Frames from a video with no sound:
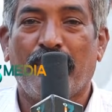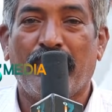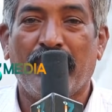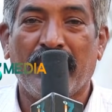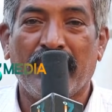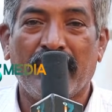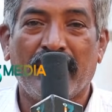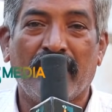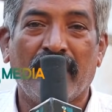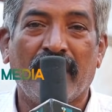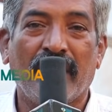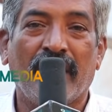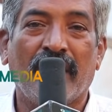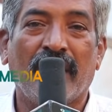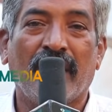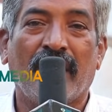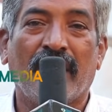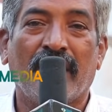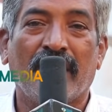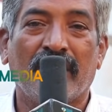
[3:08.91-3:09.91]
పెడిగ్రీ
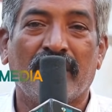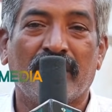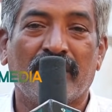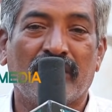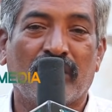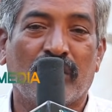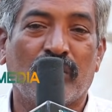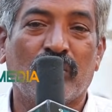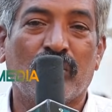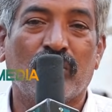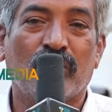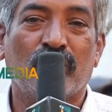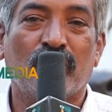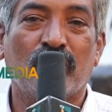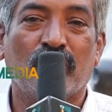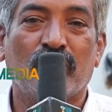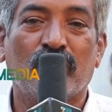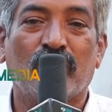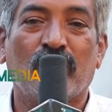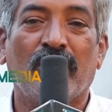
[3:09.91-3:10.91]
అవి చదువుకు
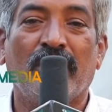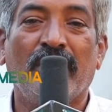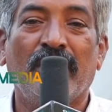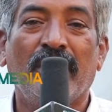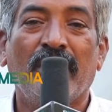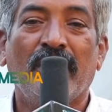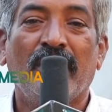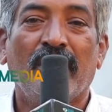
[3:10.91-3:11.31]
చూసుకుని